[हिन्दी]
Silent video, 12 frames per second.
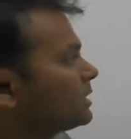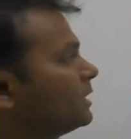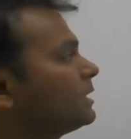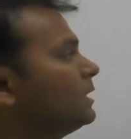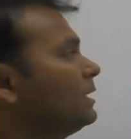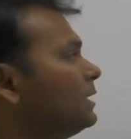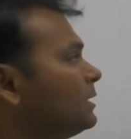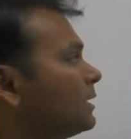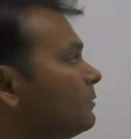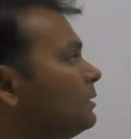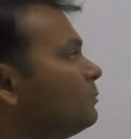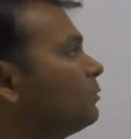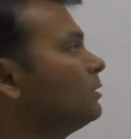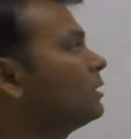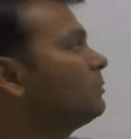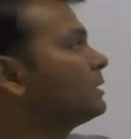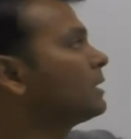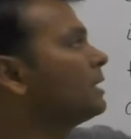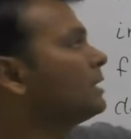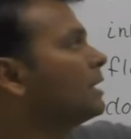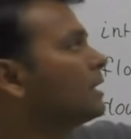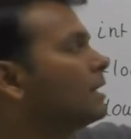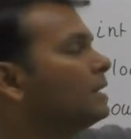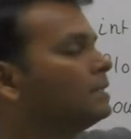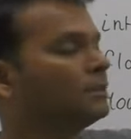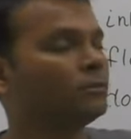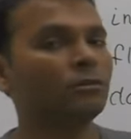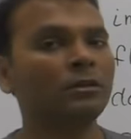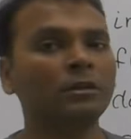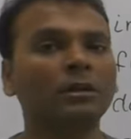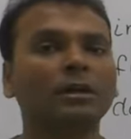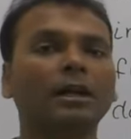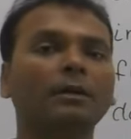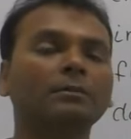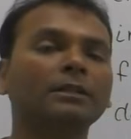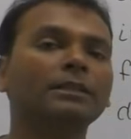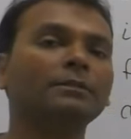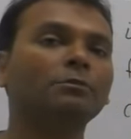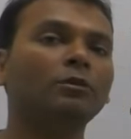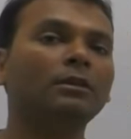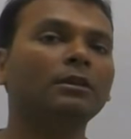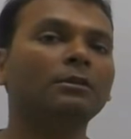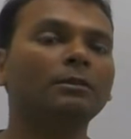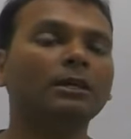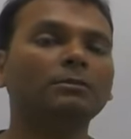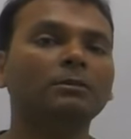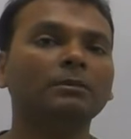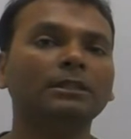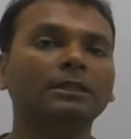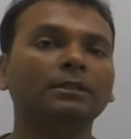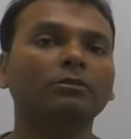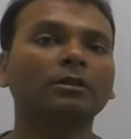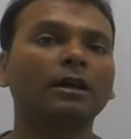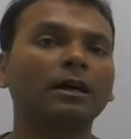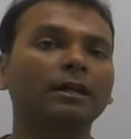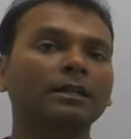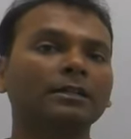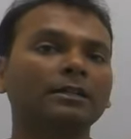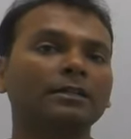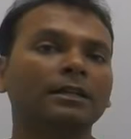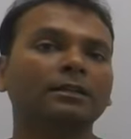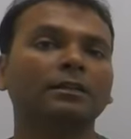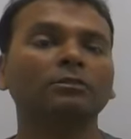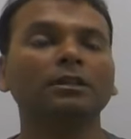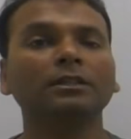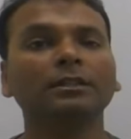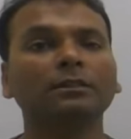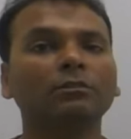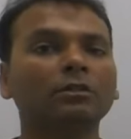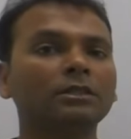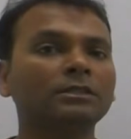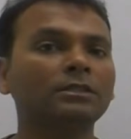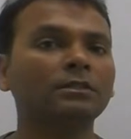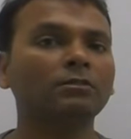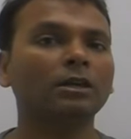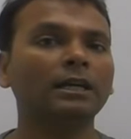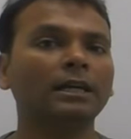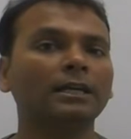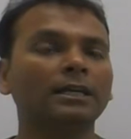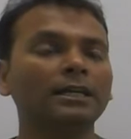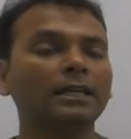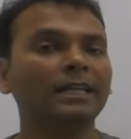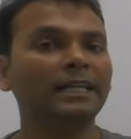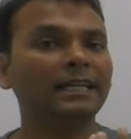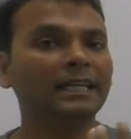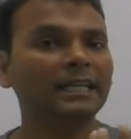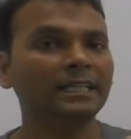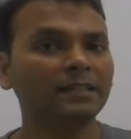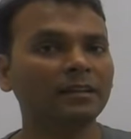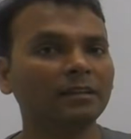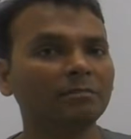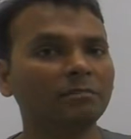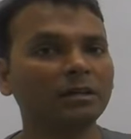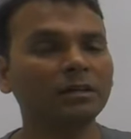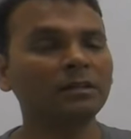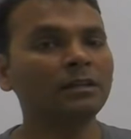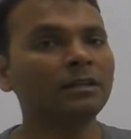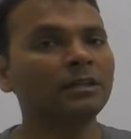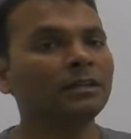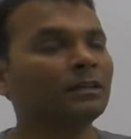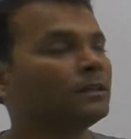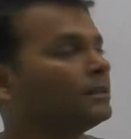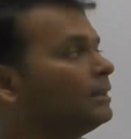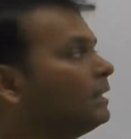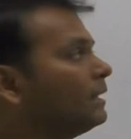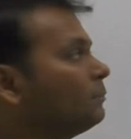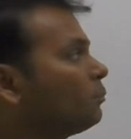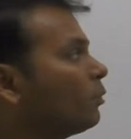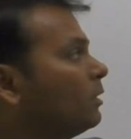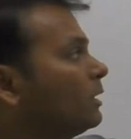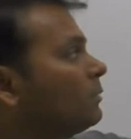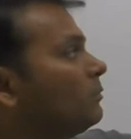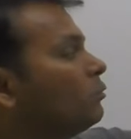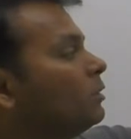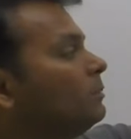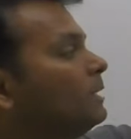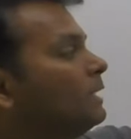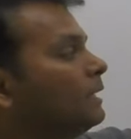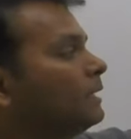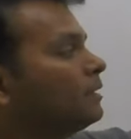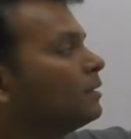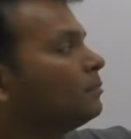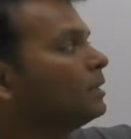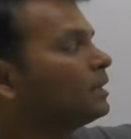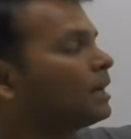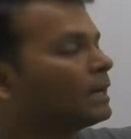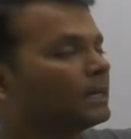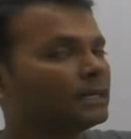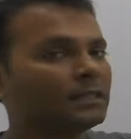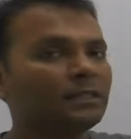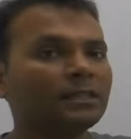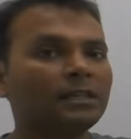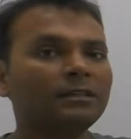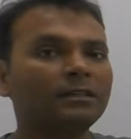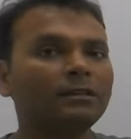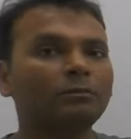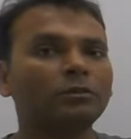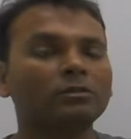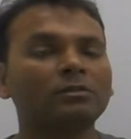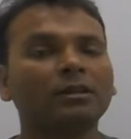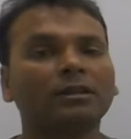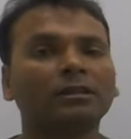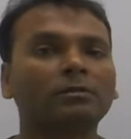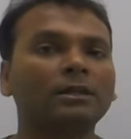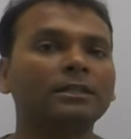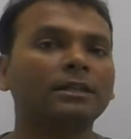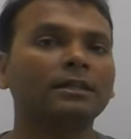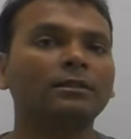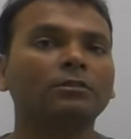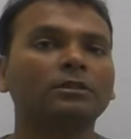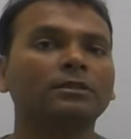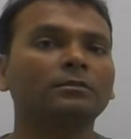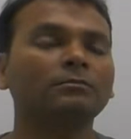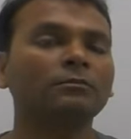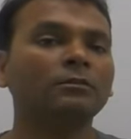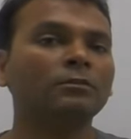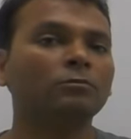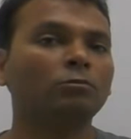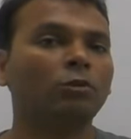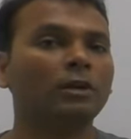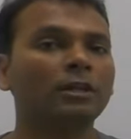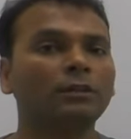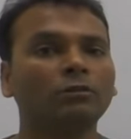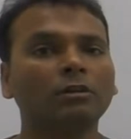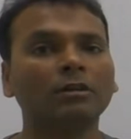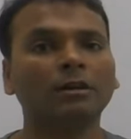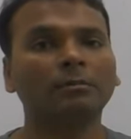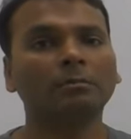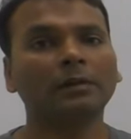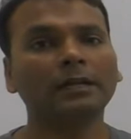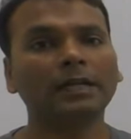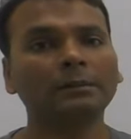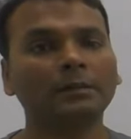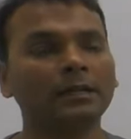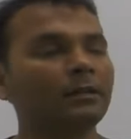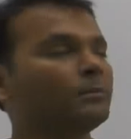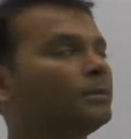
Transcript: क्रिएट किए लेकिन सभी पॉइंटर में असाइन क्या करा है जीरो और आप किसी पॉइंटर वेरिएबल में जीरो डायरेक्टली असाइन करोगे देन जीरो कंसीडर होगा एज अ इंटीजर नंबर लेकिन पॉइंटर में कोई भी इंटीजर नंबर डायरेक्टली साइन करना पॉसिबल नहीं अदरवाइज क्या रहेगा सम वार्निंग और कंपाइल टाइम एरर